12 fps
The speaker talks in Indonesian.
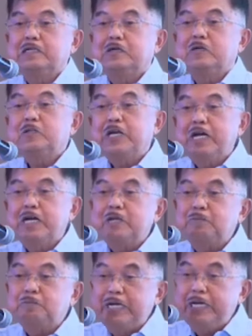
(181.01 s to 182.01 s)
Kalau tidak
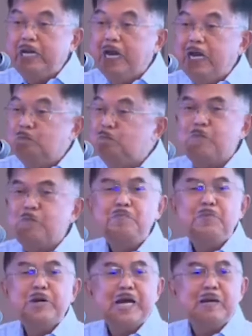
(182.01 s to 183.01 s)
ngerti beginilah, mau
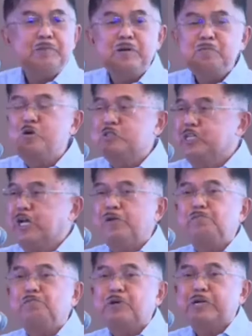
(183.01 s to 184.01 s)
berapa, mau
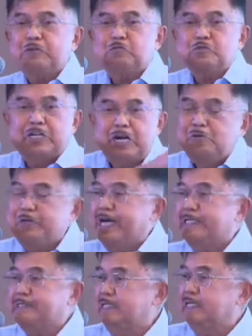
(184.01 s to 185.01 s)
sekian ratus triliun
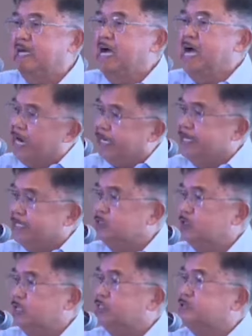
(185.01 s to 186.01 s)
dikasih, akan
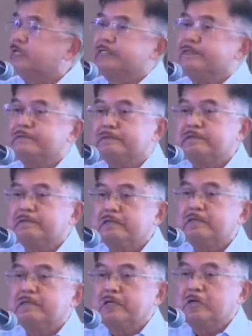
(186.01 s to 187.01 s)
hancur-hancuran.
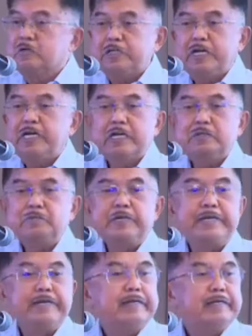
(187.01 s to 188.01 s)
Kalau tidak ngerti
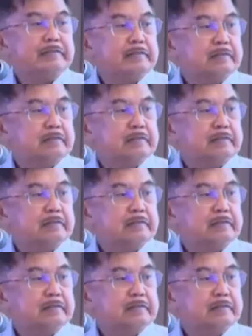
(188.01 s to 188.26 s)
pendidikan.